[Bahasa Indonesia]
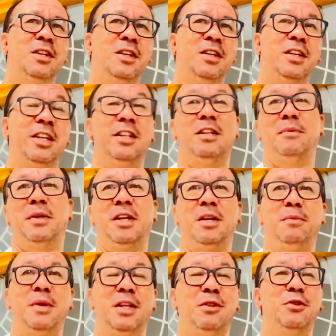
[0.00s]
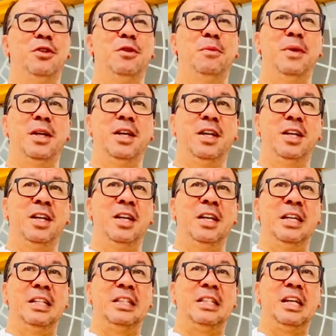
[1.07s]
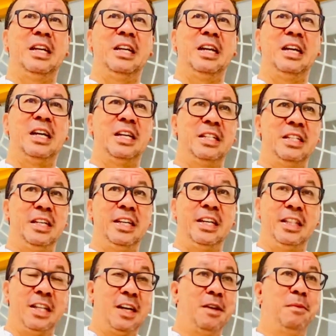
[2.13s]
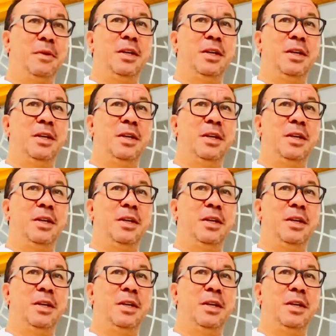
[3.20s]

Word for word: kita menerima itu sebagai tanda kasih kita kepada